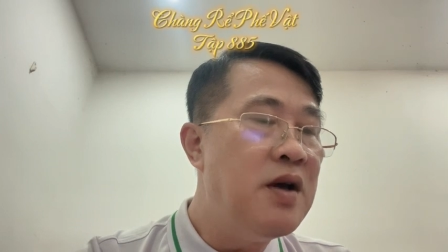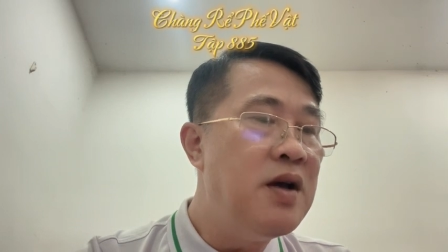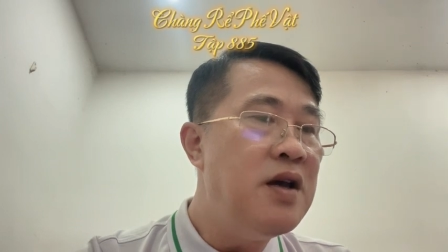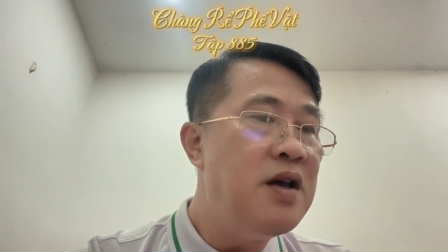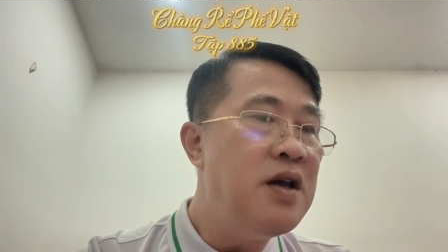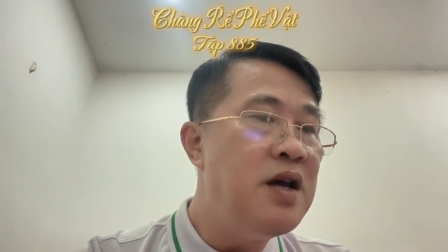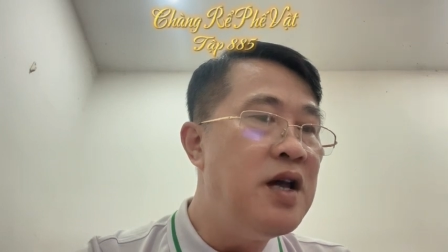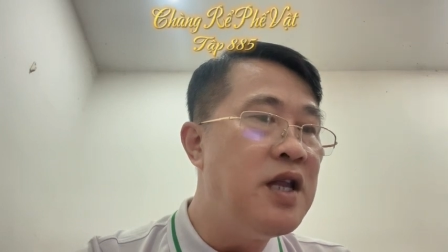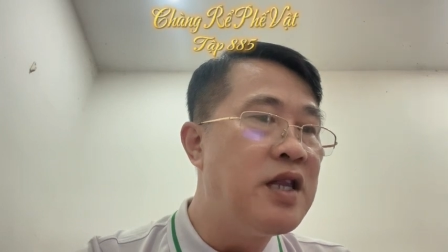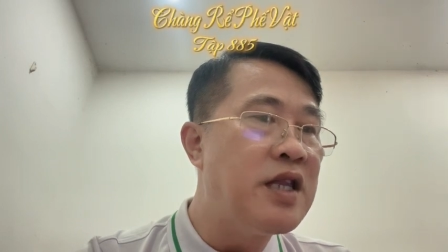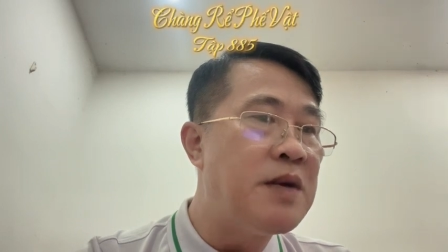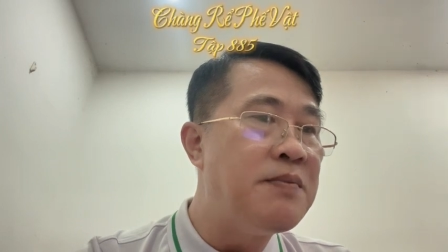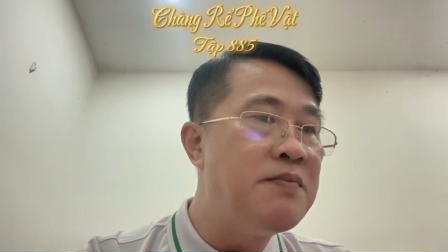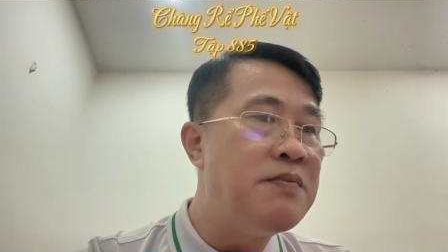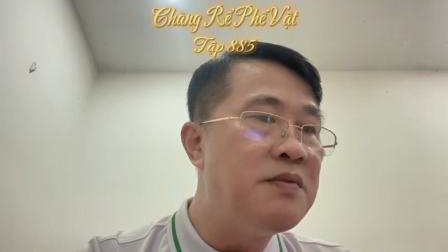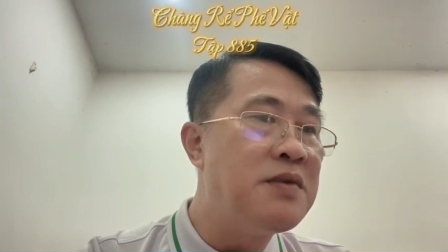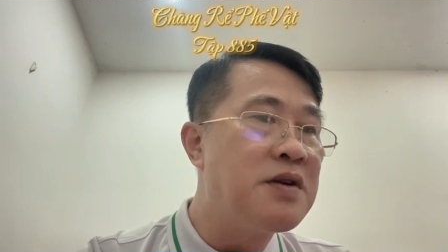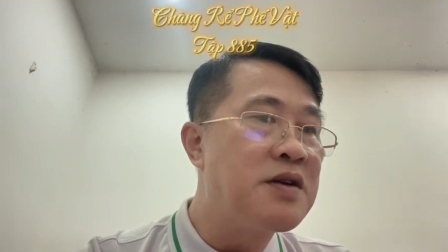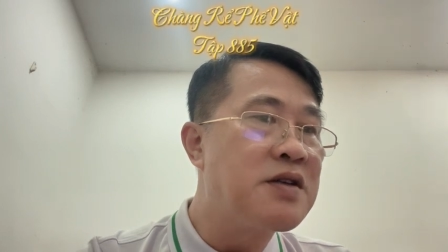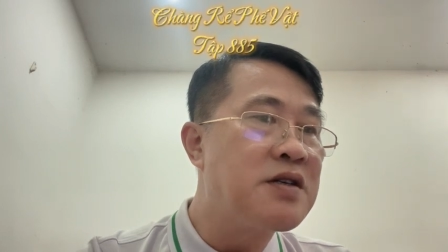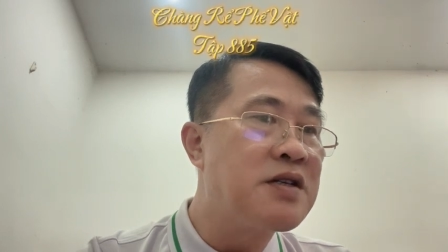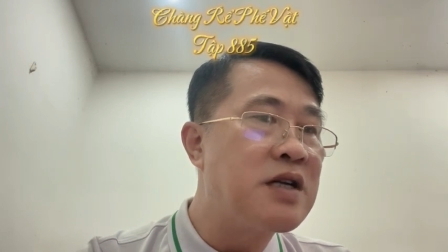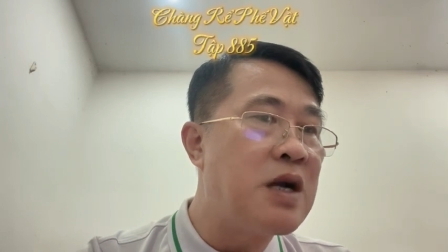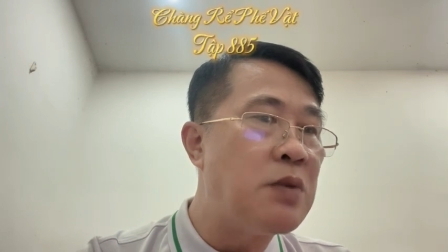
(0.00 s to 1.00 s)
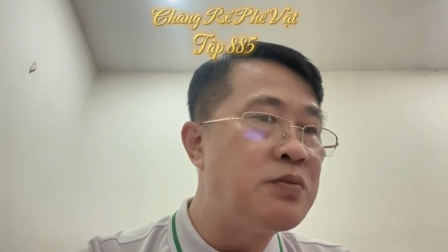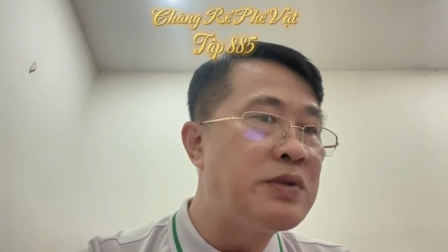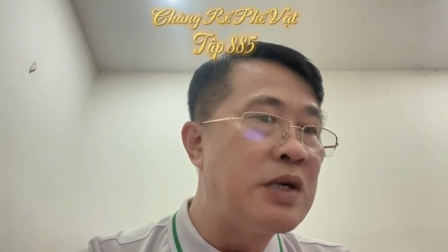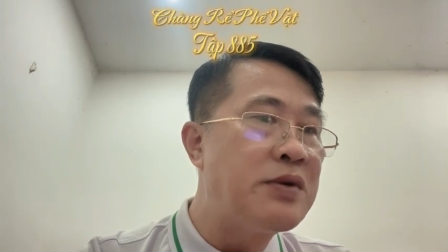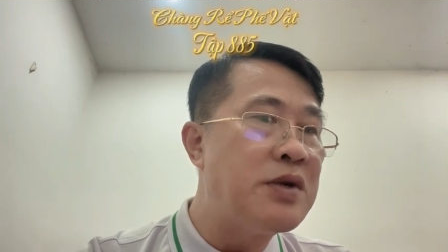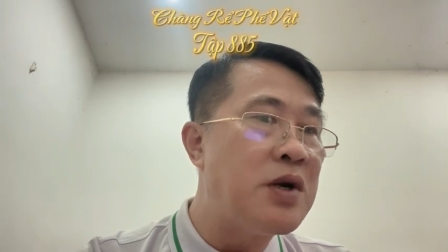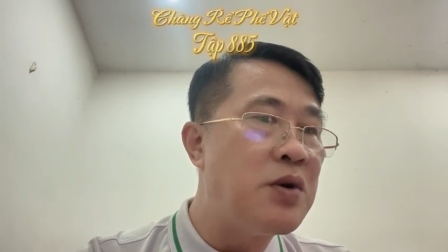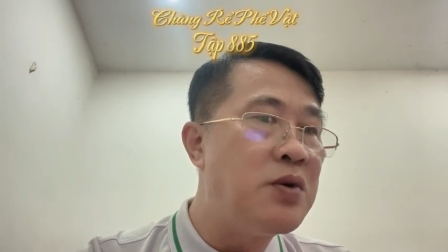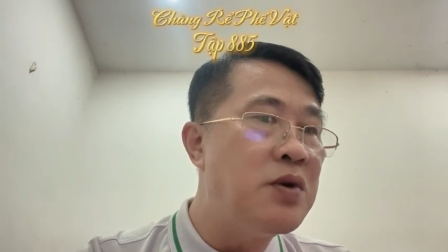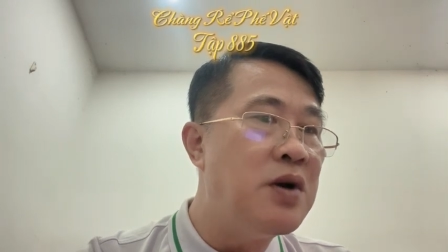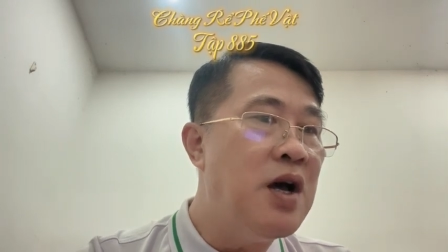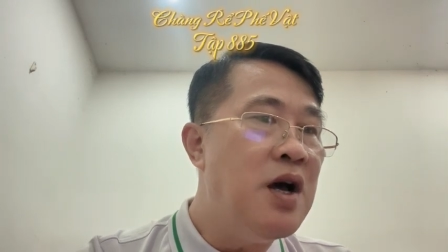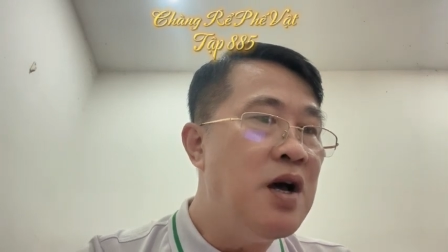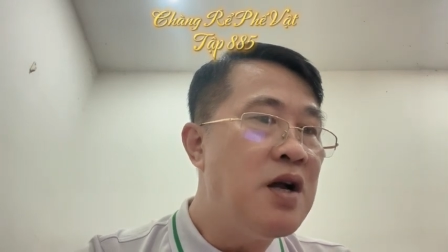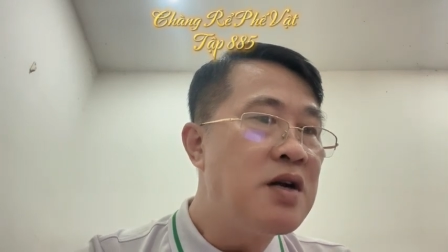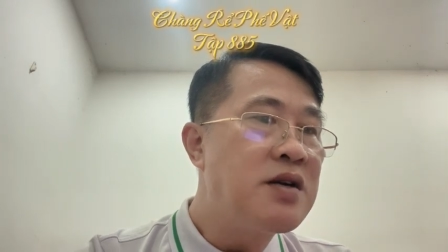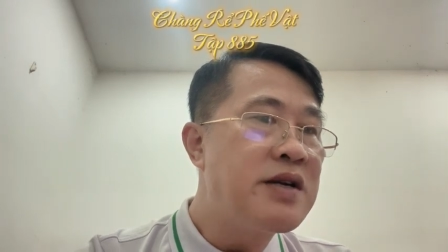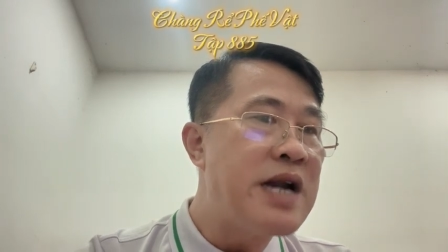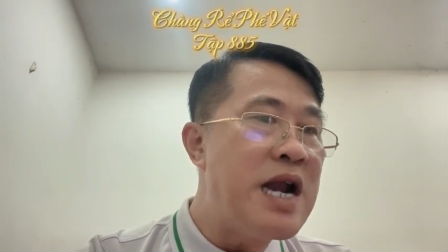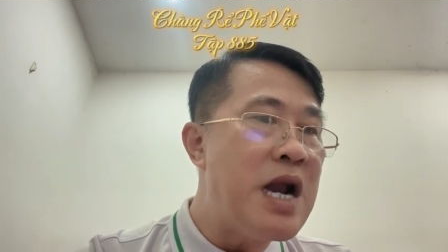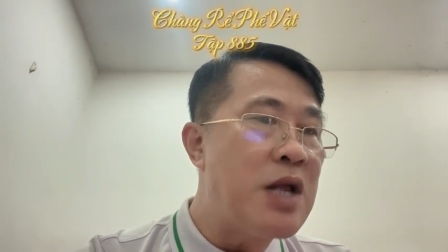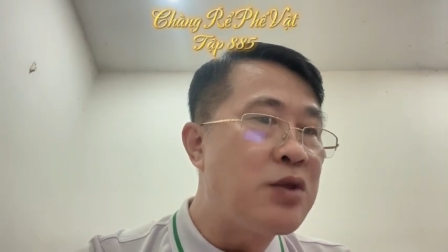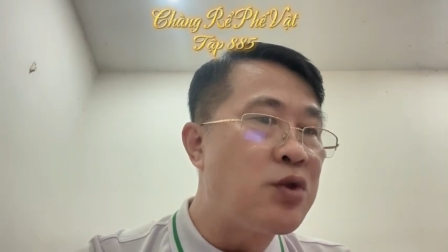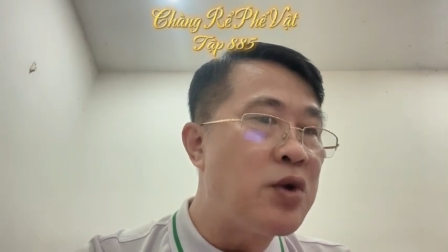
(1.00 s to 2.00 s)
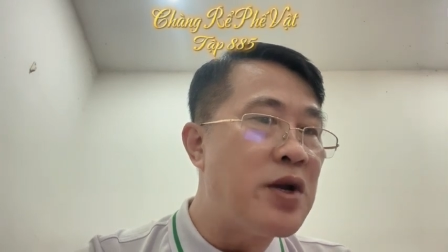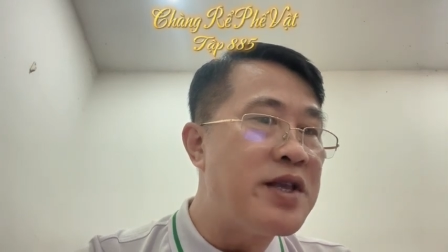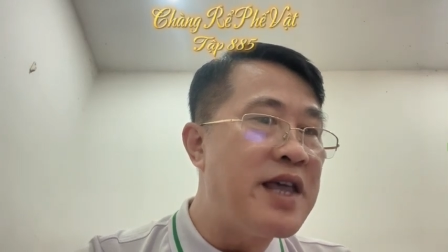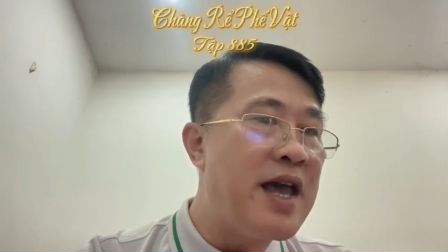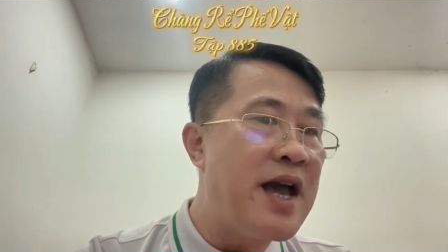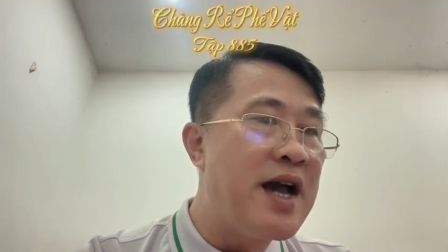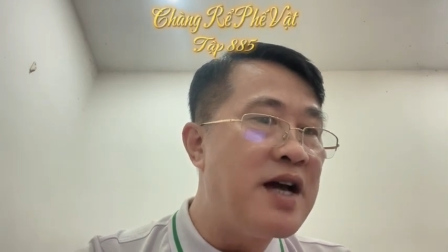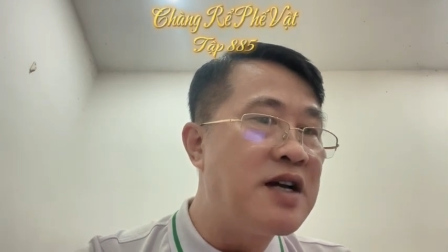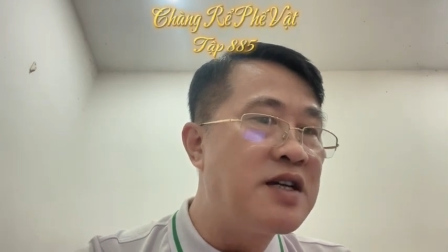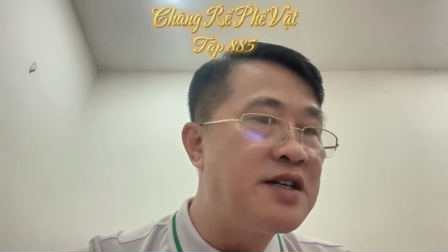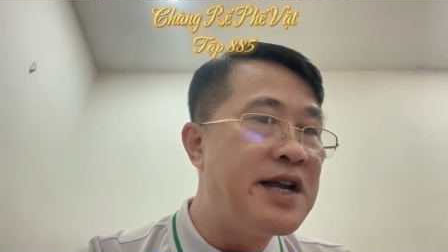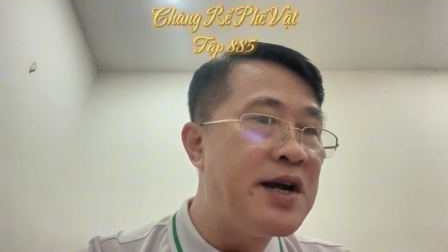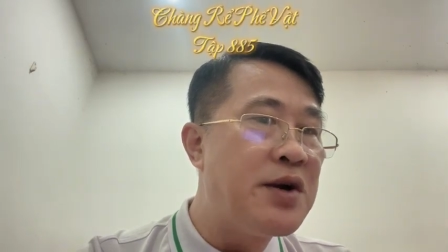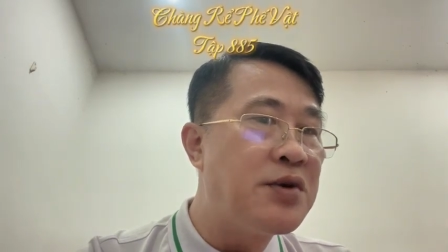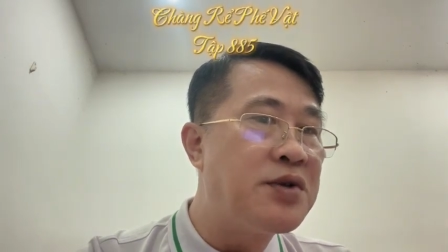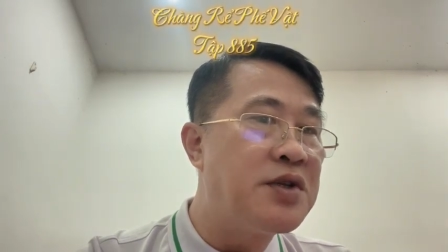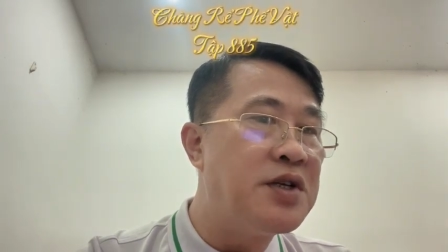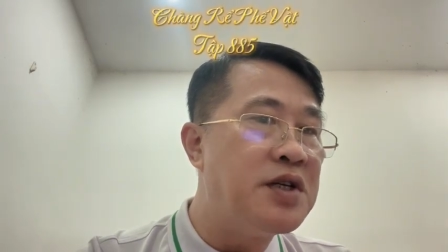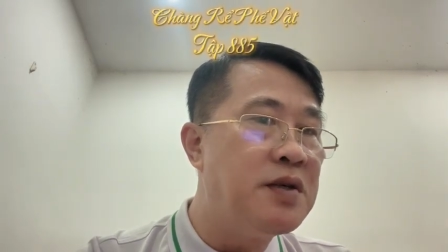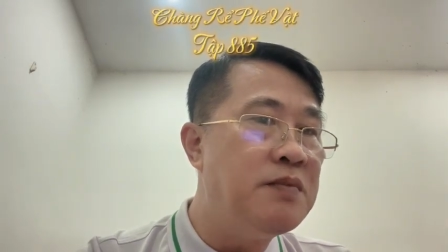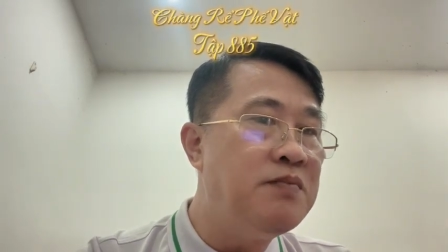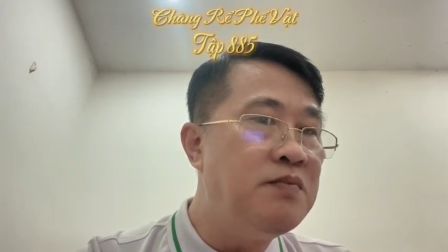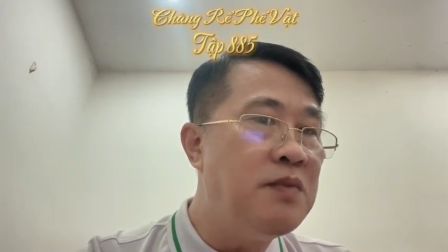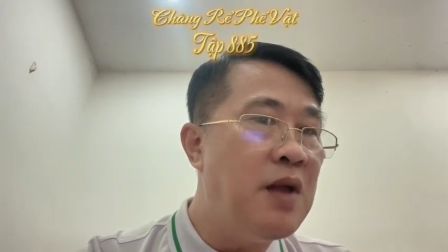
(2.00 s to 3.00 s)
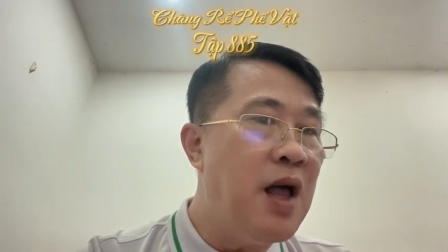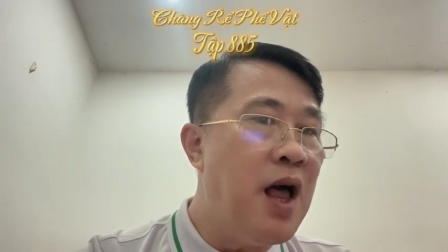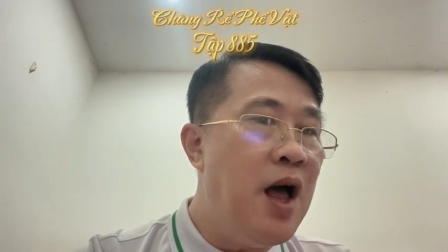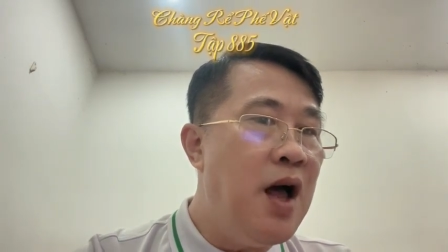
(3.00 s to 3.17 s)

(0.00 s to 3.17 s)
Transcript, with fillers: yên tâm Không sao đâu Đây là tòa nhà treo thưởng